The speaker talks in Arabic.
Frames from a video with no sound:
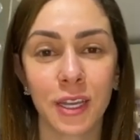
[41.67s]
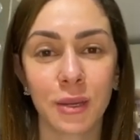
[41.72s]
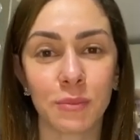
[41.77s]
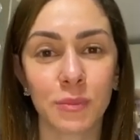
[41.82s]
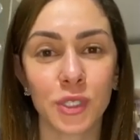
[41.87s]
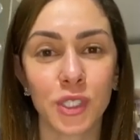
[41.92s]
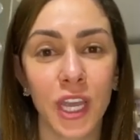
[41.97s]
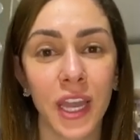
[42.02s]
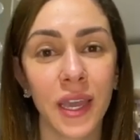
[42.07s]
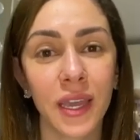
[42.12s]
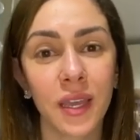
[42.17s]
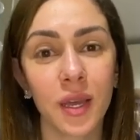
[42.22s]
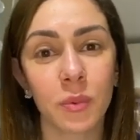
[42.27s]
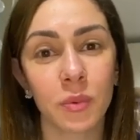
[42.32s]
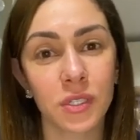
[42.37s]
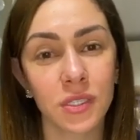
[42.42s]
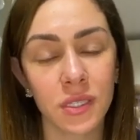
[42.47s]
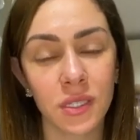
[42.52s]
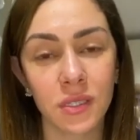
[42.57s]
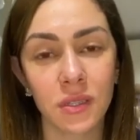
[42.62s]
مش حاجة
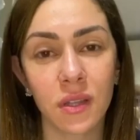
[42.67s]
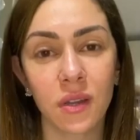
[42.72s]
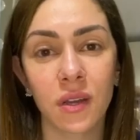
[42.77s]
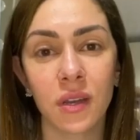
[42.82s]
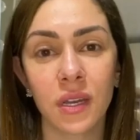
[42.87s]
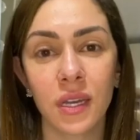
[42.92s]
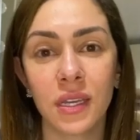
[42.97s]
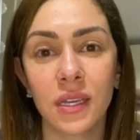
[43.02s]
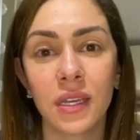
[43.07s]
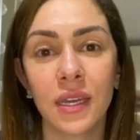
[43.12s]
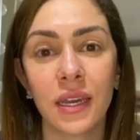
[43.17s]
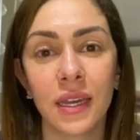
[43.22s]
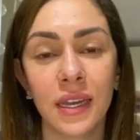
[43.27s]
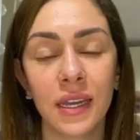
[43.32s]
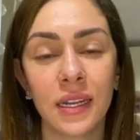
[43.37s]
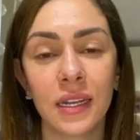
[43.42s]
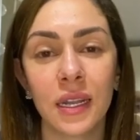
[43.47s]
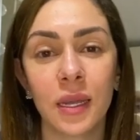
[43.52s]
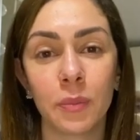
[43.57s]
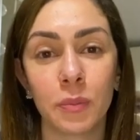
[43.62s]
بسيطة هي
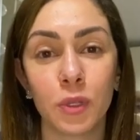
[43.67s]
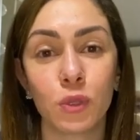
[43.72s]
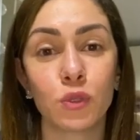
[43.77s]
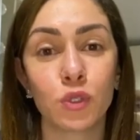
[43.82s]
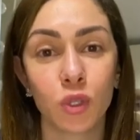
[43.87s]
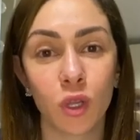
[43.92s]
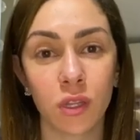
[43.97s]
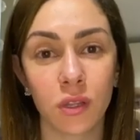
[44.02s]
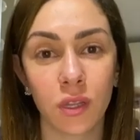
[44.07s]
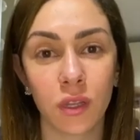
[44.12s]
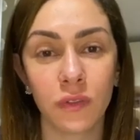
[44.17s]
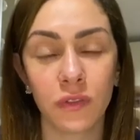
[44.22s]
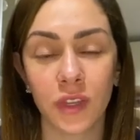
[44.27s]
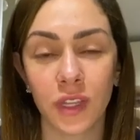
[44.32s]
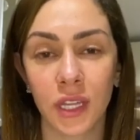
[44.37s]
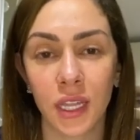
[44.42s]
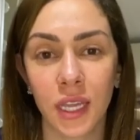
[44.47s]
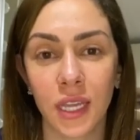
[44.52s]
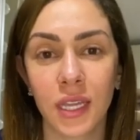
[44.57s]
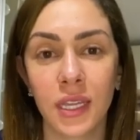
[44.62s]
إحنا بتصنف
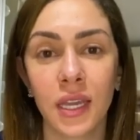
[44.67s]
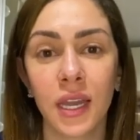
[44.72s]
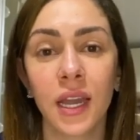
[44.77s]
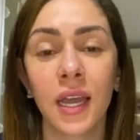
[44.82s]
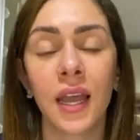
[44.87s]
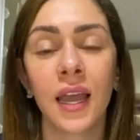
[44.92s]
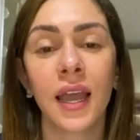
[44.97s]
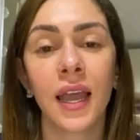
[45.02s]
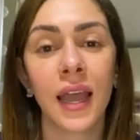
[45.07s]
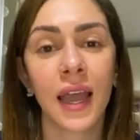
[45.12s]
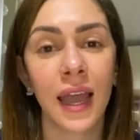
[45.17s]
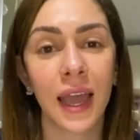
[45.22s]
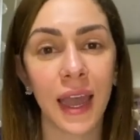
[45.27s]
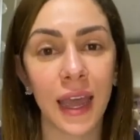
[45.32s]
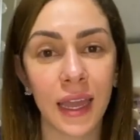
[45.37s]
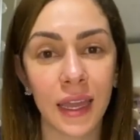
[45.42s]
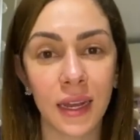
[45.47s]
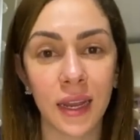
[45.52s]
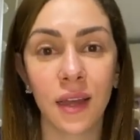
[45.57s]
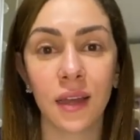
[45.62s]
إن هي
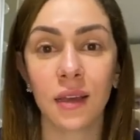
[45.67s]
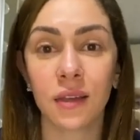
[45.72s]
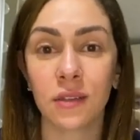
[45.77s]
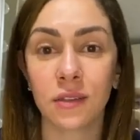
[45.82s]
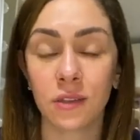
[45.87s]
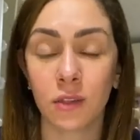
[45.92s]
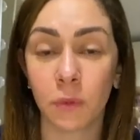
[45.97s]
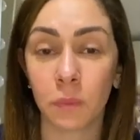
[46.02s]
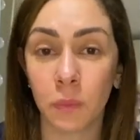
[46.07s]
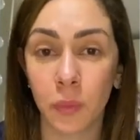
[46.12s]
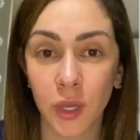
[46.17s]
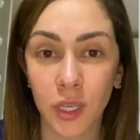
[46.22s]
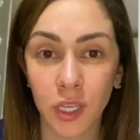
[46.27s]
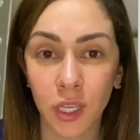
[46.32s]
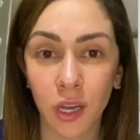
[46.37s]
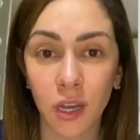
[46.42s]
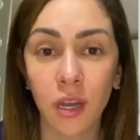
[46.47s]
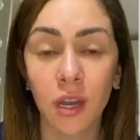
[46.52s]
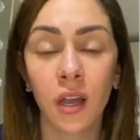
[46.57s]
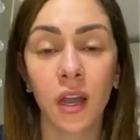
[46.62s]
حالة
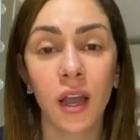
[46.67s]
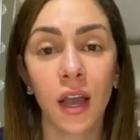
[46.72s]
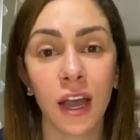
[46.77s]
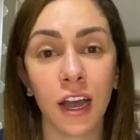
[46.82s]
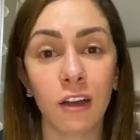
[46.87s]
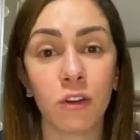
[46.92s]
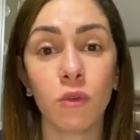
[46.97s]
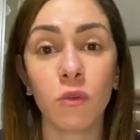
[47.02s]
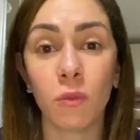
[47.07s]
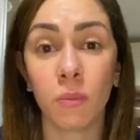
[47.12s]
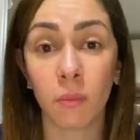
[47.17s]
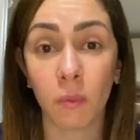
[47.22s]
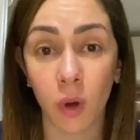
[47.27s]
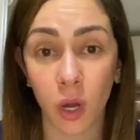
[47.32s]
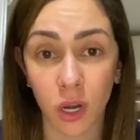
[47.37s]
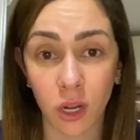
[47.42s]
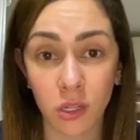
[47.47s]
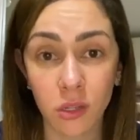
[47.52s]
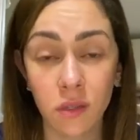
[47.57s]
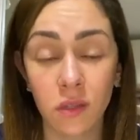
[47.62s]
طبية أو
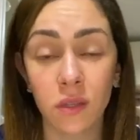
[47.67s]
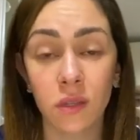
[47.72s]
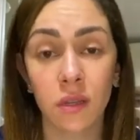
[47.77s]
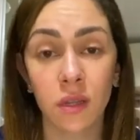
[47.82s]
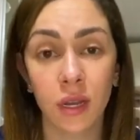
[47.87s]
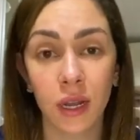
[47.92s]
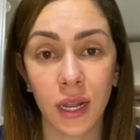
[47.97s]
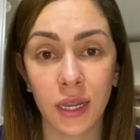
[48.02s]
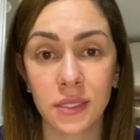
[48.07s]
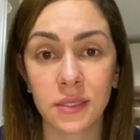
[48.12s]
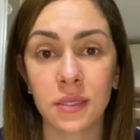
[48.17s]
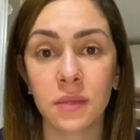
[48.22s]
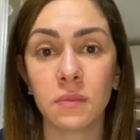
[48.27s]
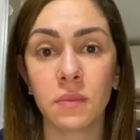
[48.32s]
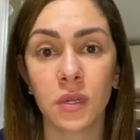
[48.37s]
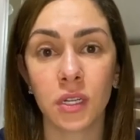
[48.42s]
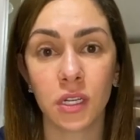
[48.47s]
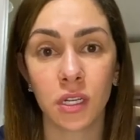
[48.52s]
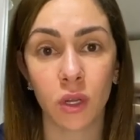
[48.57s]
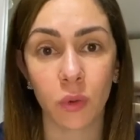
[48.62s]
مرض لازم
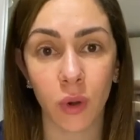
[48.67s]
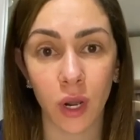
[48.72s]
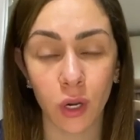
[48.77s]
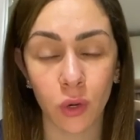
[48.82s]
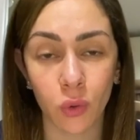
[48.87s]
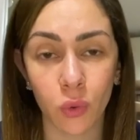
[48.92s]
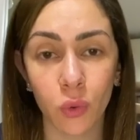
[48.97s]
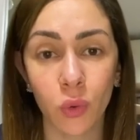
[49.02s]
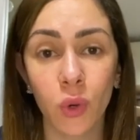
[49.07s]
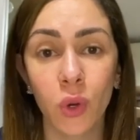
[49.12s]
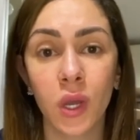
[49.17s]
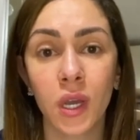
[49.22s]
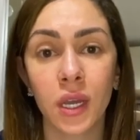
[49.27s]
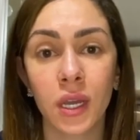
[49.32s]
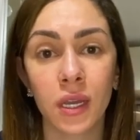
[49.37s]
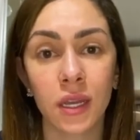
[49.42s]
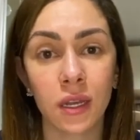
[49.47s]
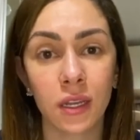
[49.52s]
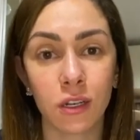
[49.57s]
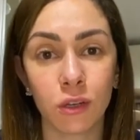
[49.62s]
نواجهه
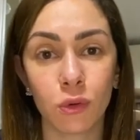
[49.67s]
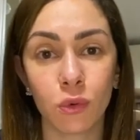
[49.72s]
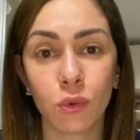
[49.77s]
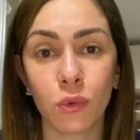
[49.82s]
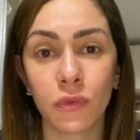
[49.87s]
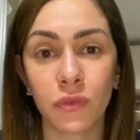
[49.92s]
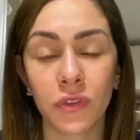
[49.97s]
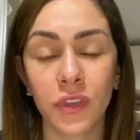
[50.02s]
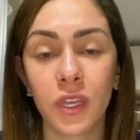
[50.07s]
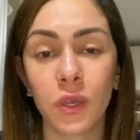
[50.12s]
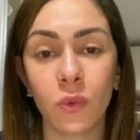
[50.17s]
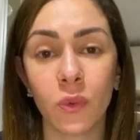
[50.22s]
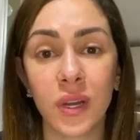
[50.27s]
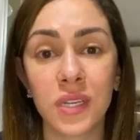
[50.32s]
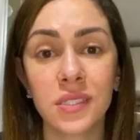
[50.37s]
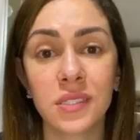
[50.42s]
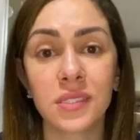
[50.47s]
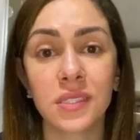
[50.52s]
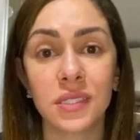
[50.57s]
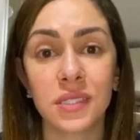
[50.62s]
انه في
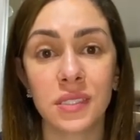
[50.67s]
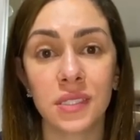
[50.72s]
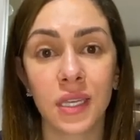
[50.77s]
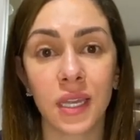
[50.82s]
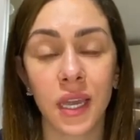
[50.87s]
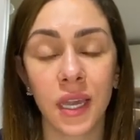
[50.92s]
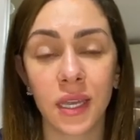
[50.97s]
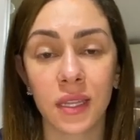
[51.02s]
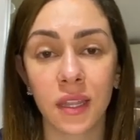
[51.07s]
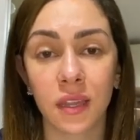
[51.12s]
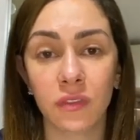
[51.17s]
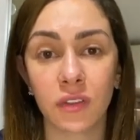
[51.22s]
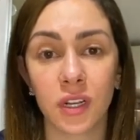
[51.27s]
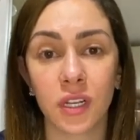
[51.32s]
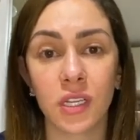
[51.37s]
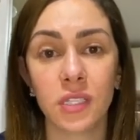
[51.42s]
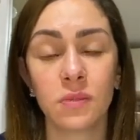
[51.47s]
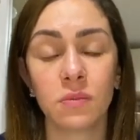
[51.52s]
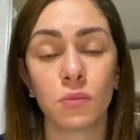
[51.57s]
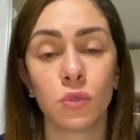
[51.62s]
وزن زياده في
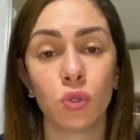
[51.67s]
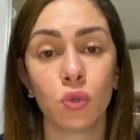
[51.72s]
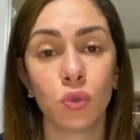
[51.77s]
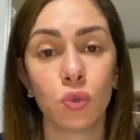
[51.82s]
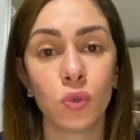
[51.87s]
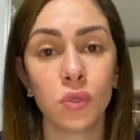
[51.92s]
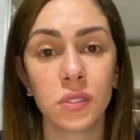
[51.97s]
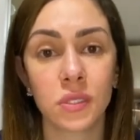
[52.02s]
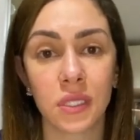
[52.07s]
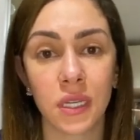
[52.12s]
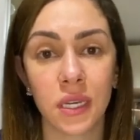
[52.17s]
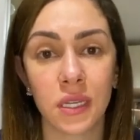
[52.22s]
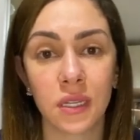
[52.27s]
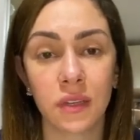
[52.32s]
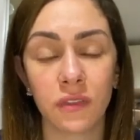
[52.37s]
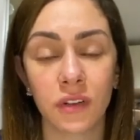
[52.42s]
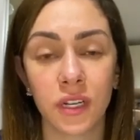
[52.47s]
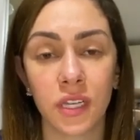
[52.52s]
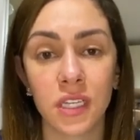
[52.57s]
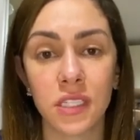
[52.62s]
الجسم دهون زياده
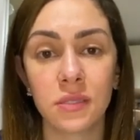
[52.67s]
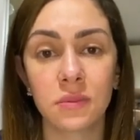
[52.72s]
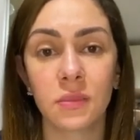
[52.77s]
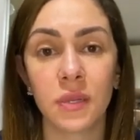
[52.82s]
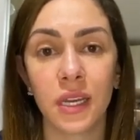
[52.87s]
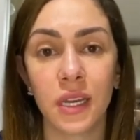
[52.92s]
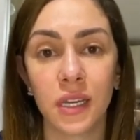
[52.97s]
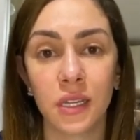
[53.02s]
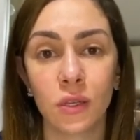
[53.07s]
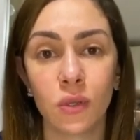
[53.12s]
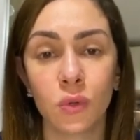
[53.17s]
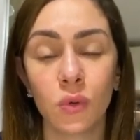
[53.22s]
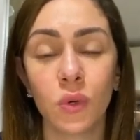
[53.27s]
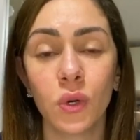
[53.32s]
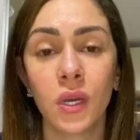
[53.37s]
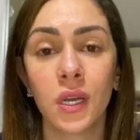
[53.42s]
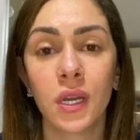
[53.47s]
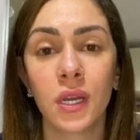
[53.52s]
في الجسم لانه